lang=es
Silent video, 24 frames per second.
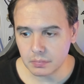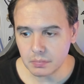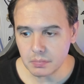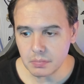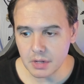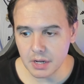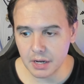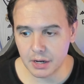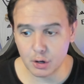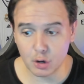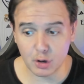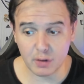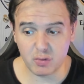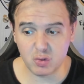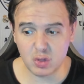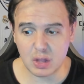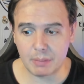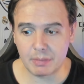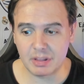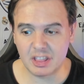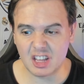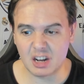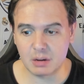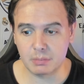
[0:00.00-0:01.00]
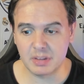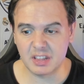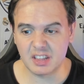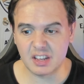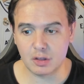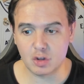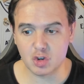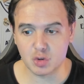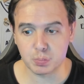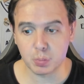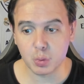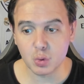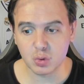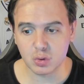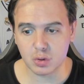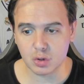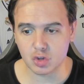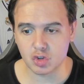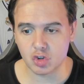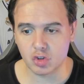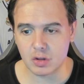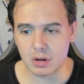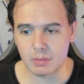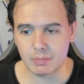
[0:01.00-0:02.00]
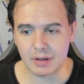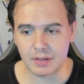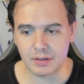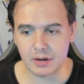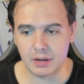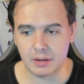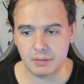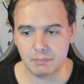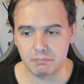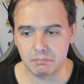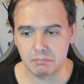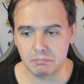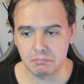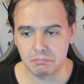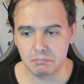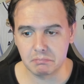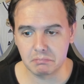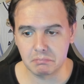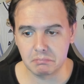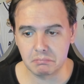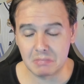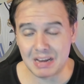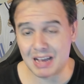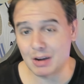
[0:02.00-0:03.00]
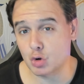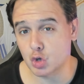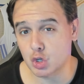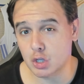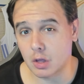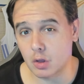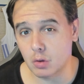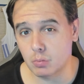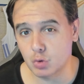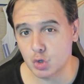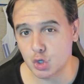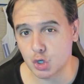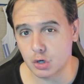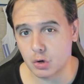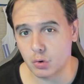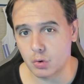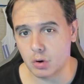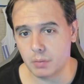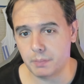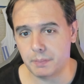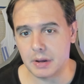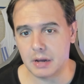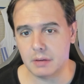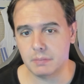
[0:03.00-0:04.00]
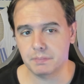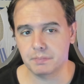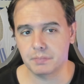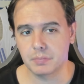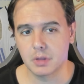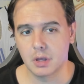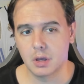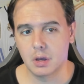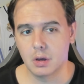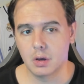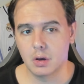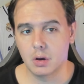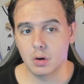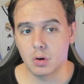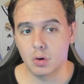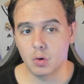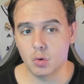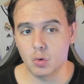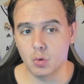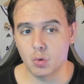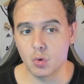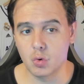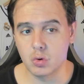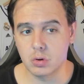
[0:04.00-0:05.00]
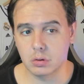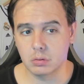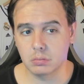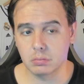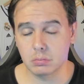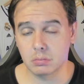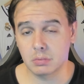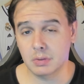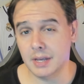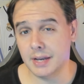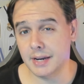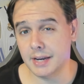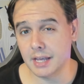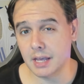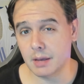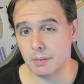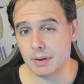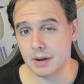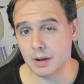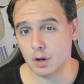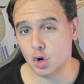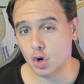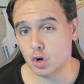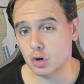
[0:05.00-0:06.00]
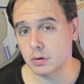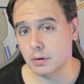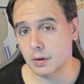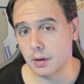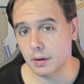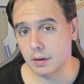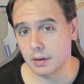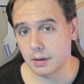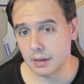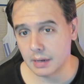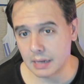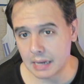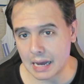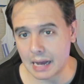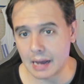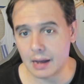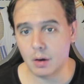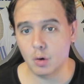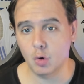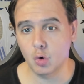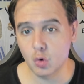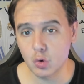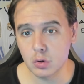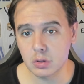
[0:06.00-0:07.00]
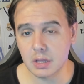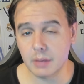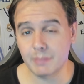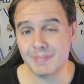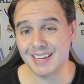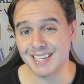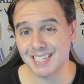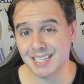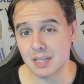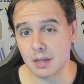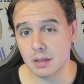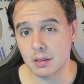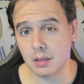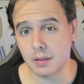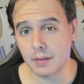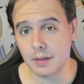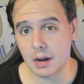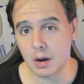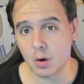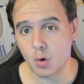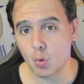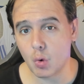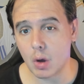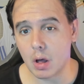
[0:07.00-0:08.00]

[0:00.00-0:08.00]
creo que fundamentalmente hay dos puntos donde al Madrid le ha costado mucho en Europa. Uno tiene que ver con la última instancia de la jugada